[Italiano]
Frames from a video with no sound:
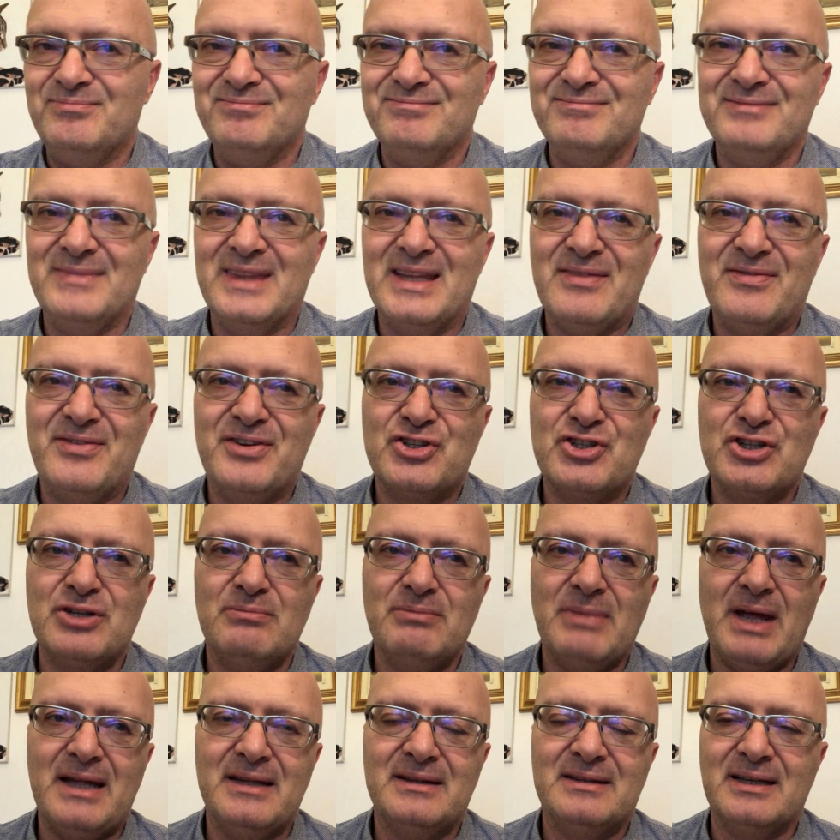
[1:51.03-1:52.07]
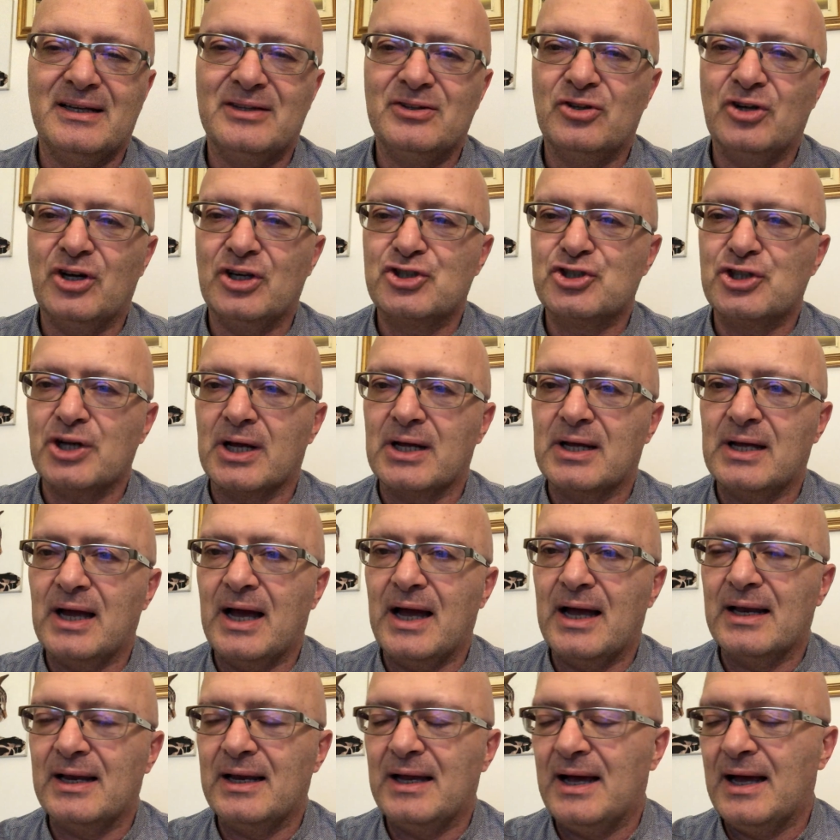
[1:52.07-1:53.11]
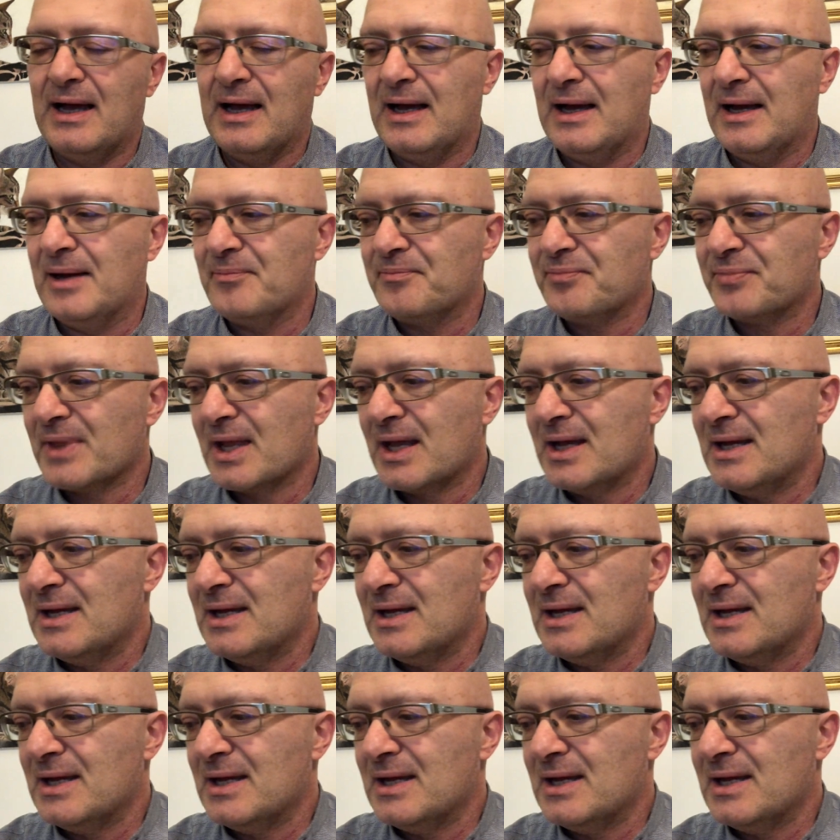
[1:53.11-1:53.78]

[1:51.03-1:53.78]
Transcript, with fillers: difficilmente andrò a cercarla